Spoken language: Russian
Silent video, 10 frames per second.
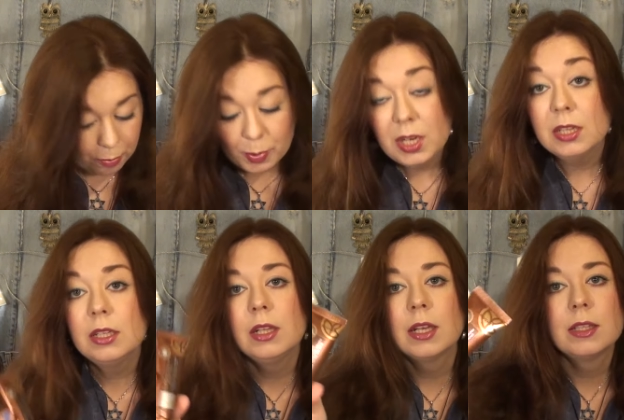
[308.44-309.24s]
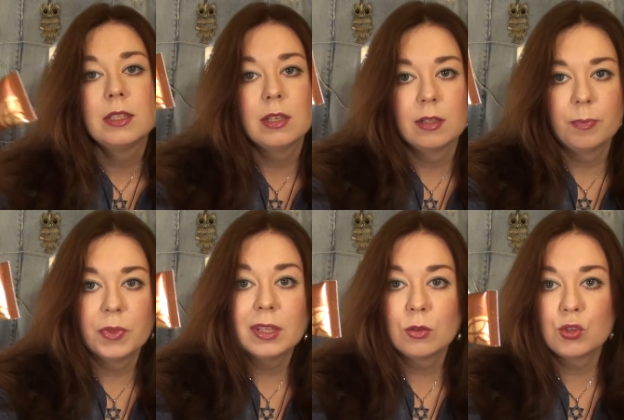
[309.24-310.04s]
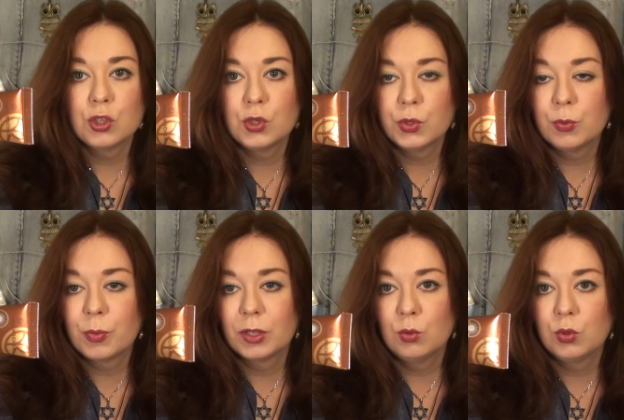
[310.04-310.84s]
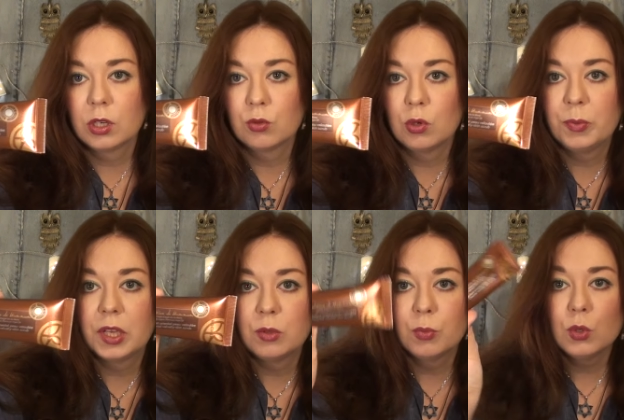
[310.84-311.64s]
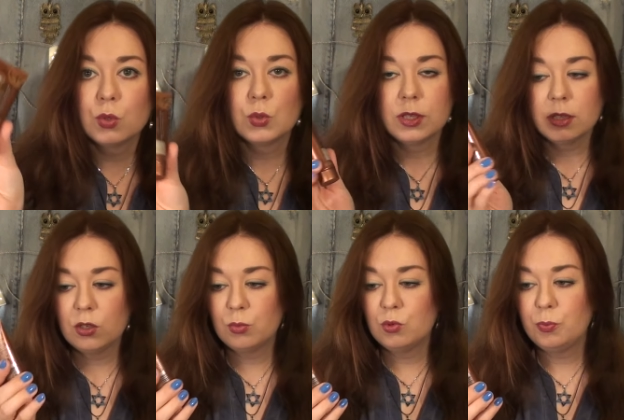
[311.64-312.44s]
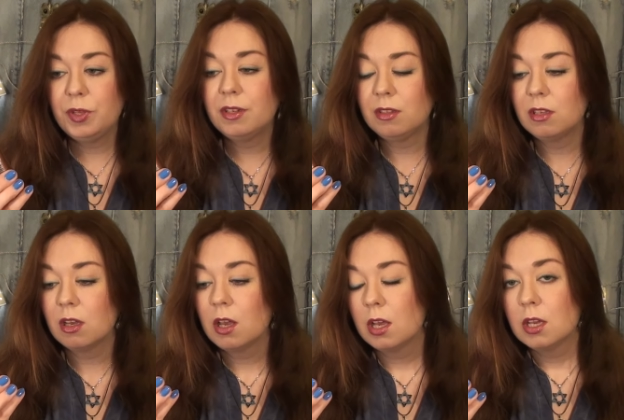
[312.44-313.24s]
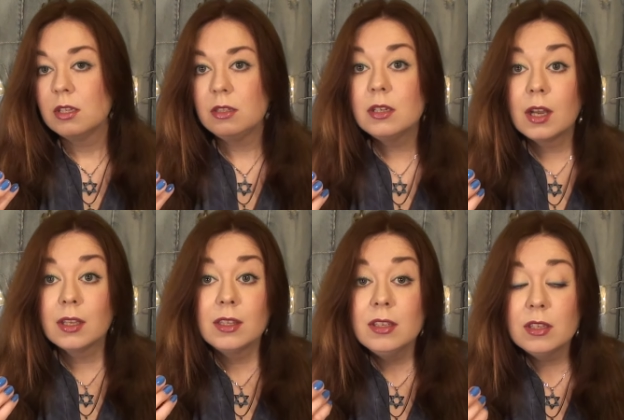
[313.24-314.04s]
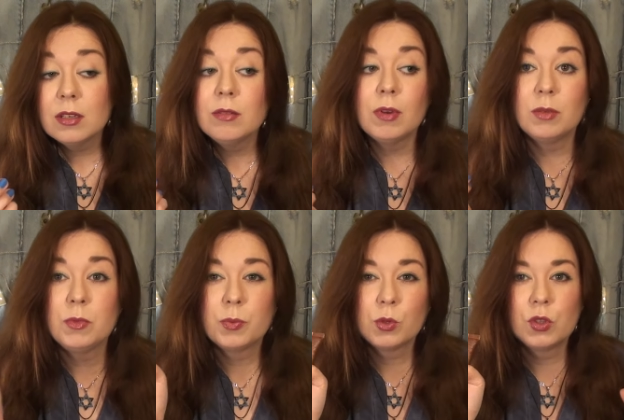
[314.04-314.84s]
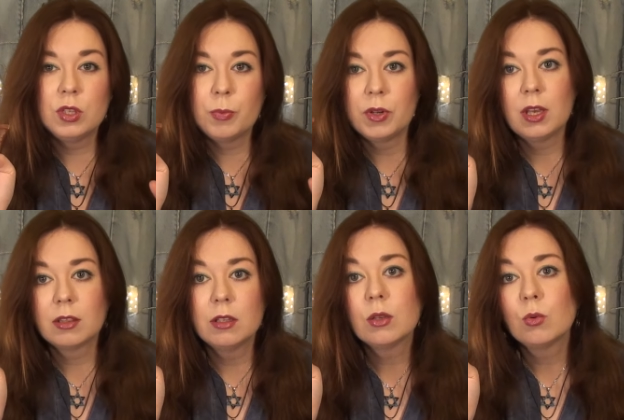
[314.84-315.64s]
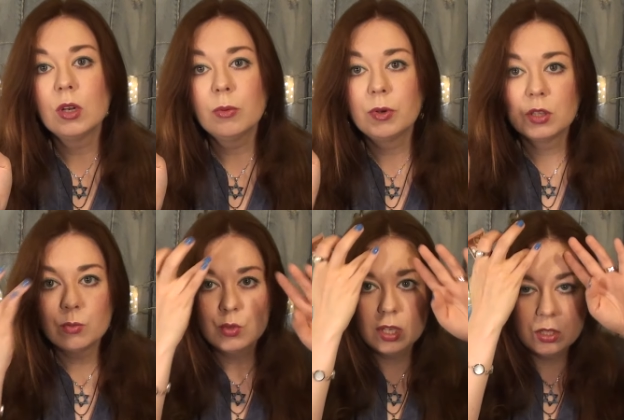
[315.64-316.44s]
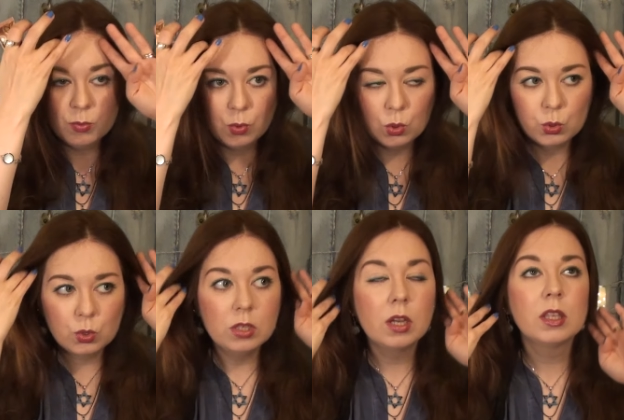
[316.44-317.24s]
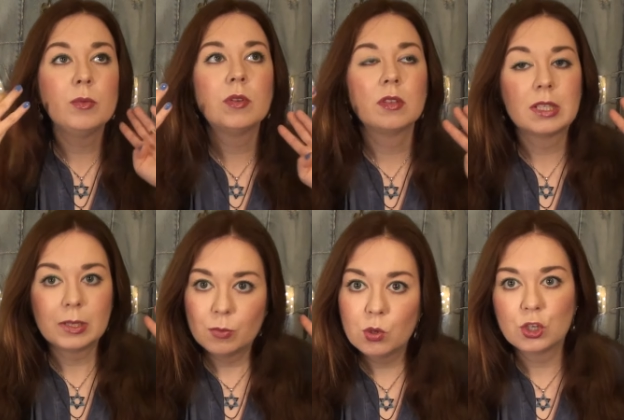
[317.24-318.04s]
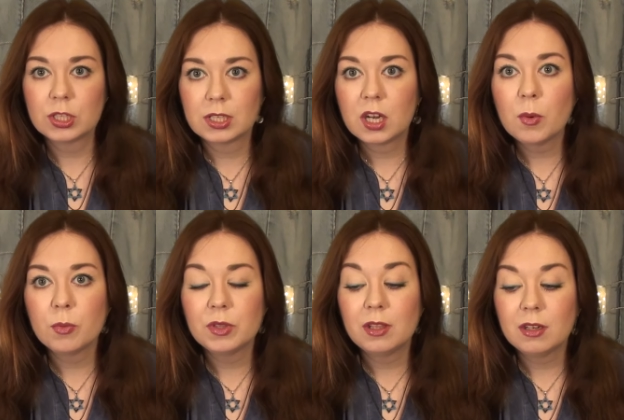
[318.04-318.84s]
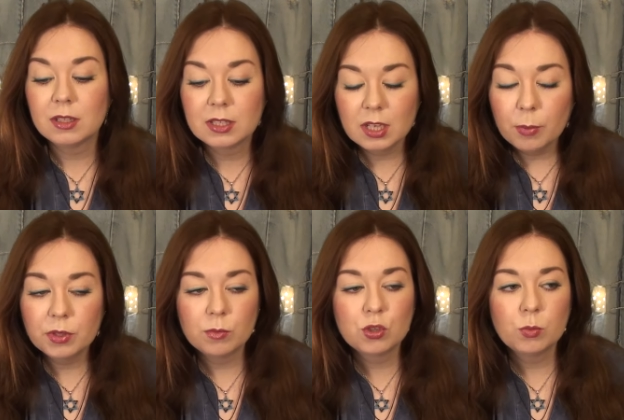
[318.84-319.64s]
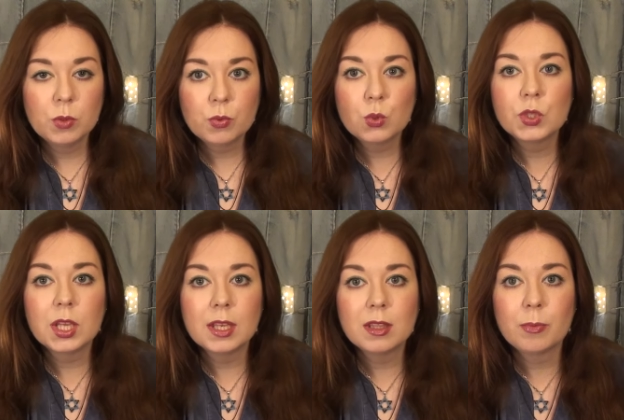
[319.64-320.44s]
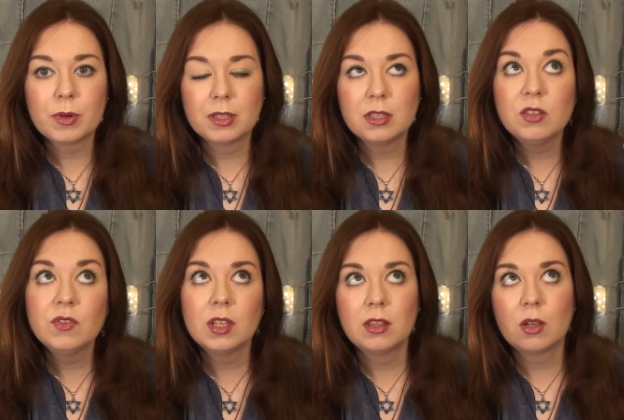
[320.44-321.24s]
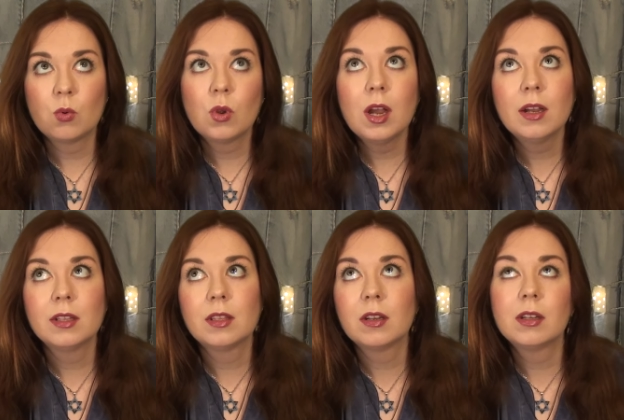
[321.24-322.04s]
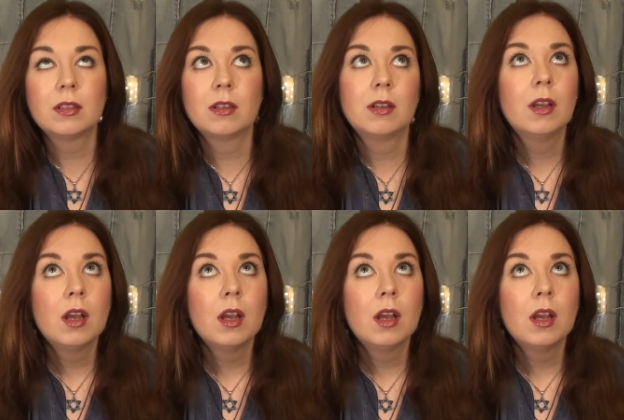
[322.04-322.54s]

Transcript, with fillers: пилинг для тела. Это тоже еще один продукт, которым я не пользуюсь. Я не люблю пилинги никакие, они мне просто неприятны на руках, поэтому я не пользуюсь никакими больше скрабами для лица, потому что мне просто это противно на руках, это как-то...